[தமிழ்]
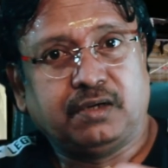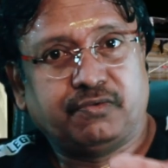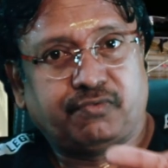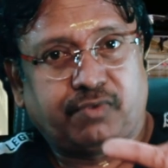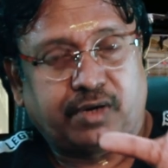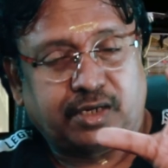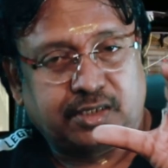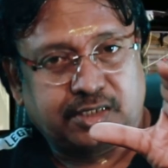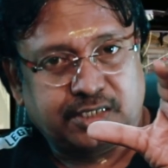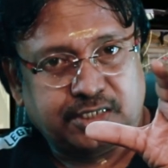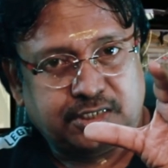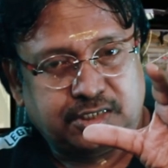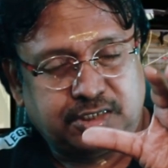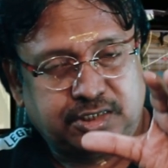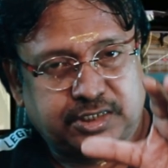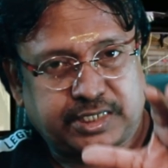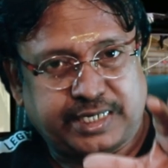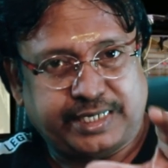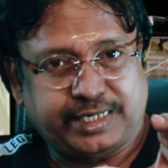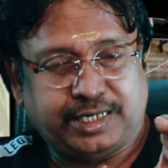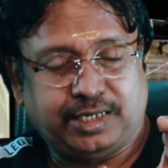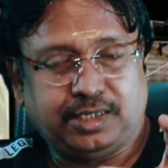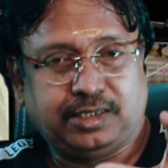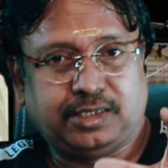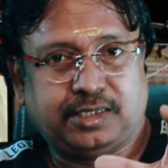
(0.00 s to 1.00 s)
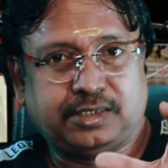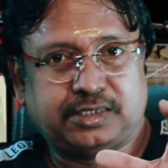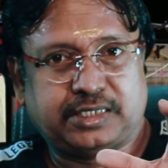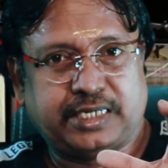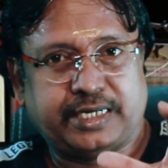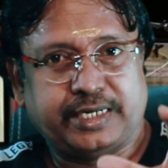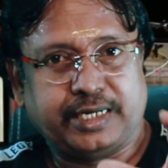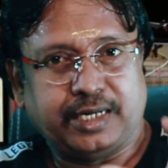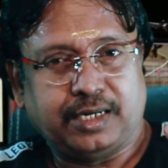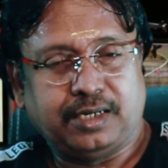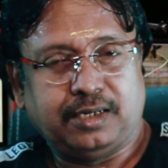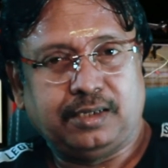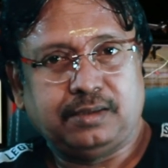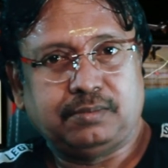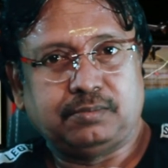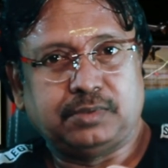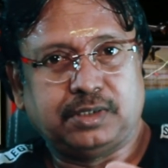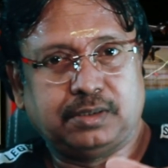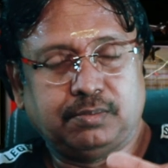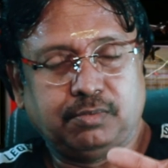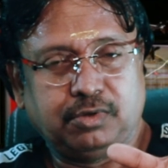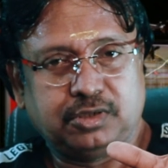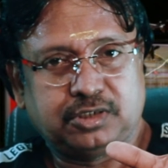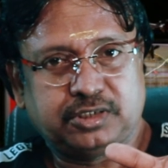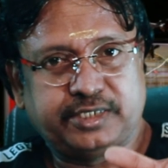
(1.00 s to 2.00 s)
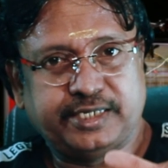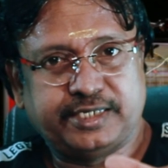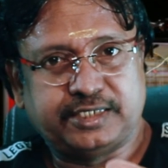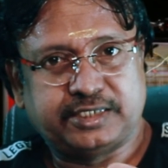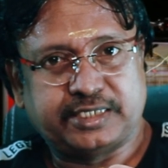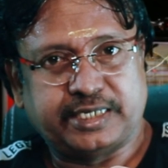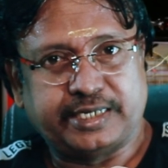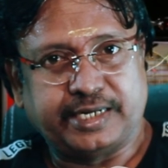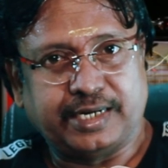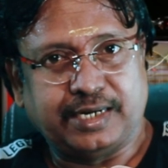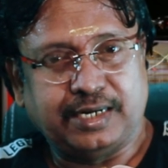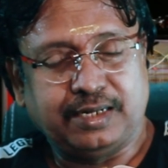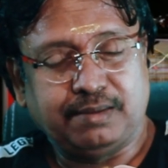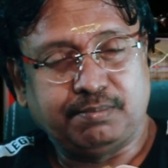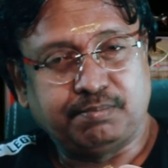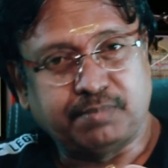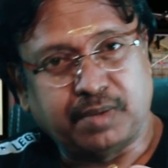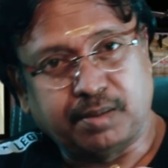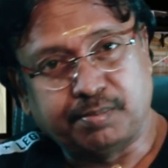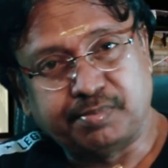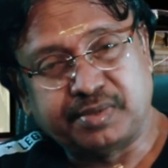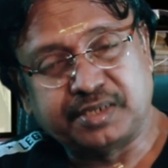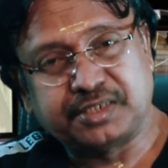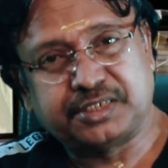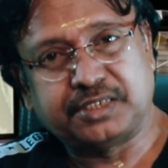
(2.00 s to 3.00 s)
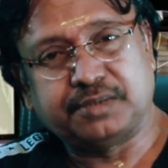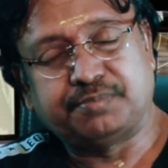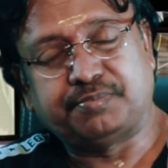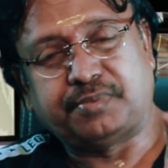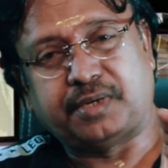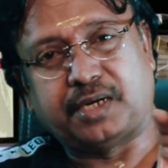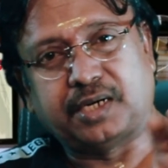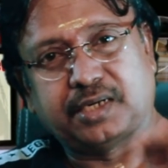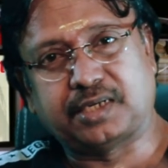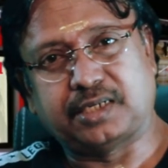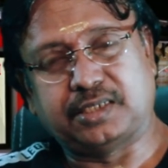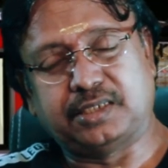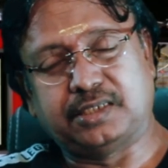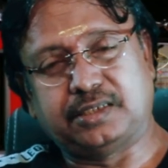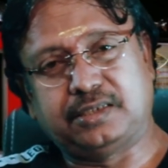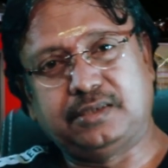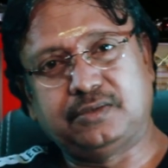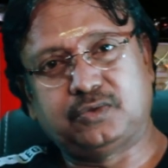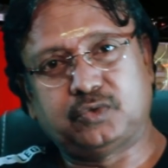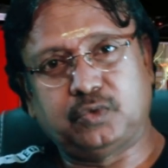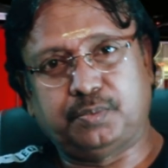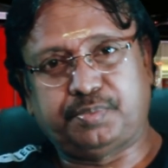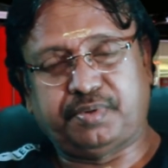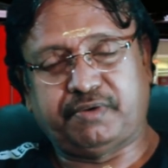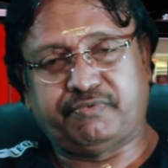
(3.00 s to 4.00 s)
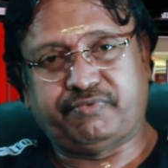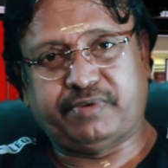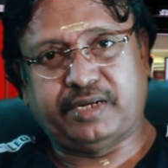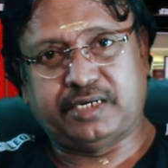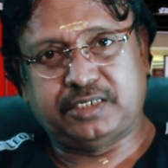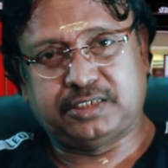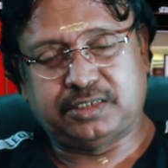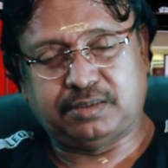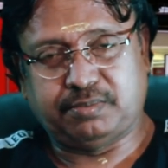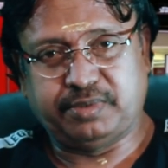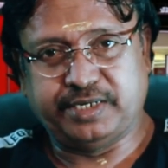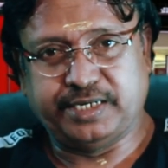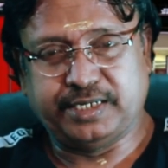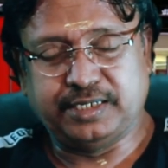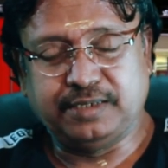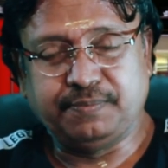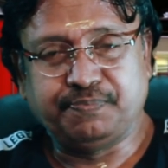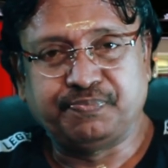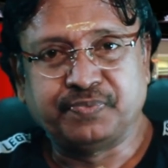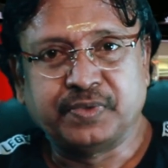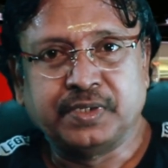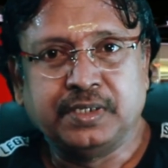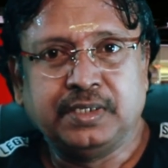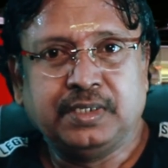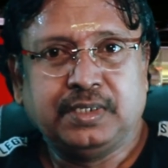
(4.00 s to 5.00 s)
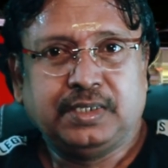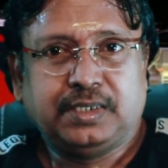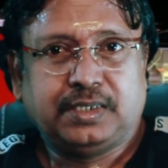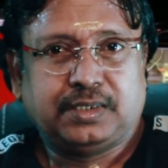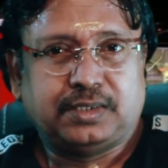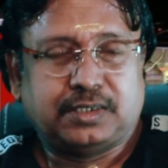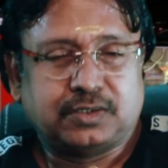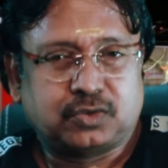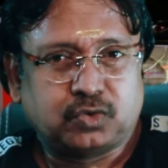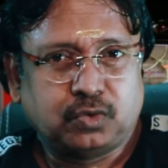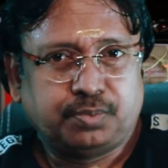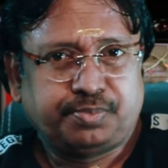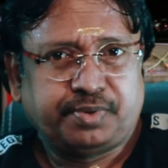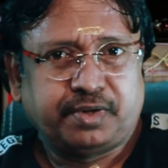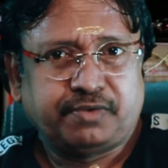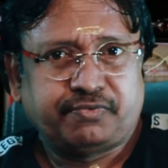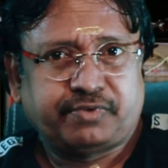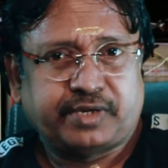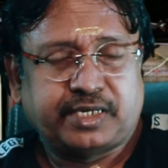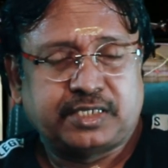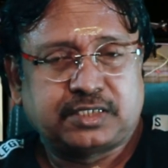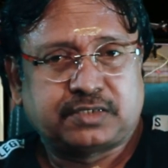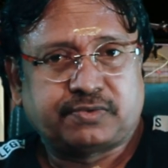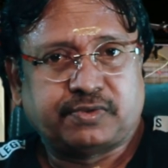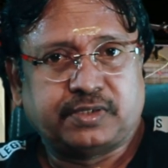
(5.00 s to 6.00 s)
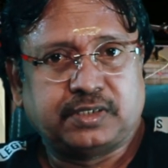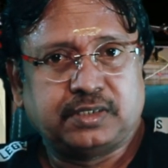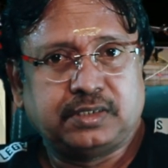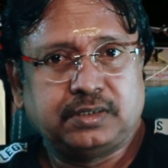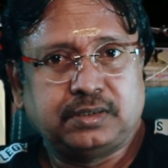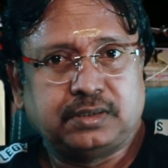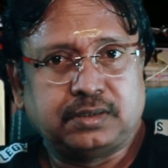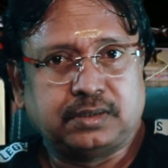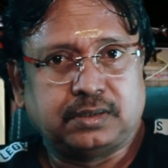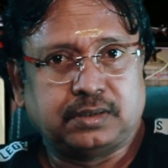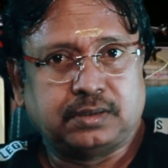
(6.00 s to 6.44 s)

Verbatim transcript: ஃபார் திஸ் சேனல் இந்த சேனலில் இந்த புல் ஸ்ட்ரீட் சேனலில் மெம்பர்ஷிப் ஆகிறதுக்கு சூப்பர் ஃபேன்ஸ் அப்படின்னு இந்த சூப்பர் ஃபேன்ஸ் வந்து